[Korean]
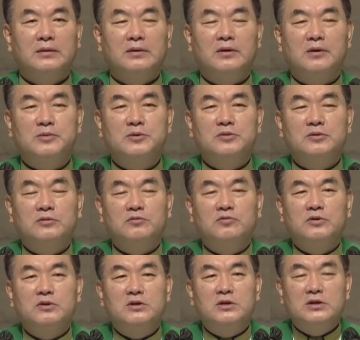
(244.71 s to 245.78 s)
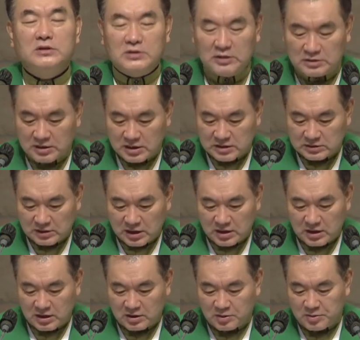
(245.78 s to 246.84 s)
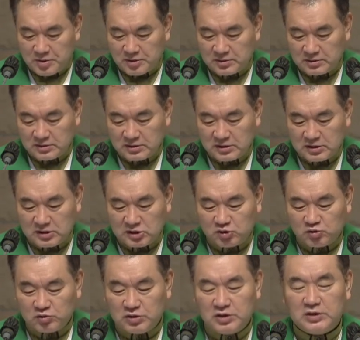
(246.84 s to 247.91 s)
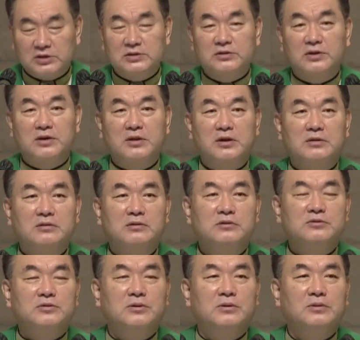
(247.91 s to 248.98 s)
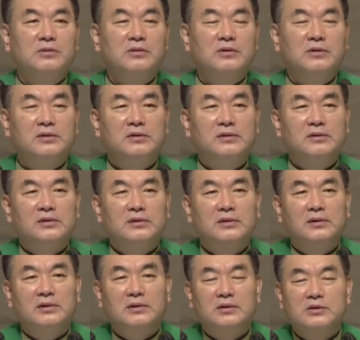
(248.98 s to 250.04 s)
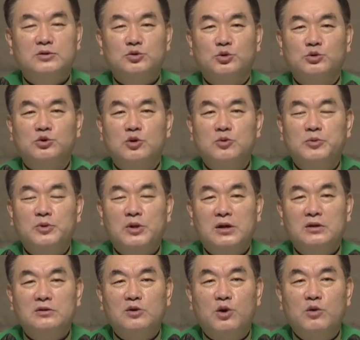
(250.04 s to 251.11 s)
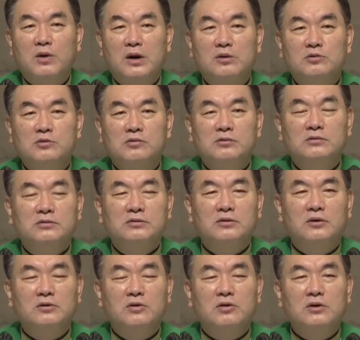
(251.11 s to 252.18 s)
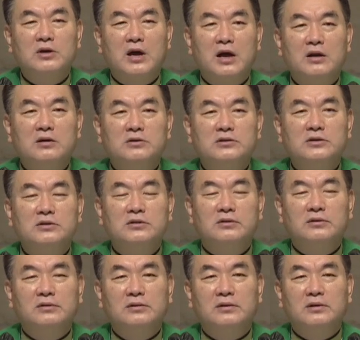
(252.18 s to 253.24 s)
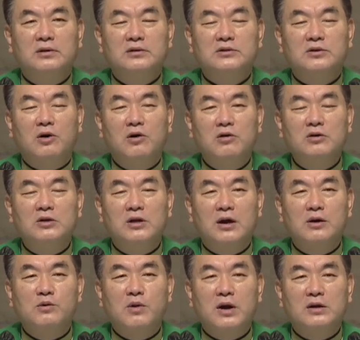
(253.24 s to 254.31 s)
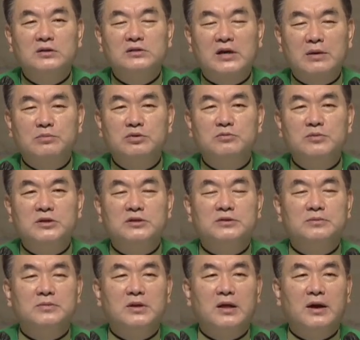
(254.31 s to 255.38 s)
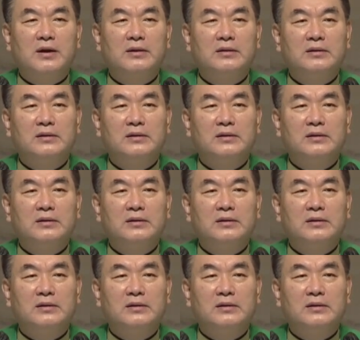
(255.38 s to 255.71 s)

여러분, 우리들이 이 세상을 살아가려면 기준이 있어야 되는 거죠. 소설보다는 영화로 더 널리 알려진 성이라고 하는 작품이 있습니다.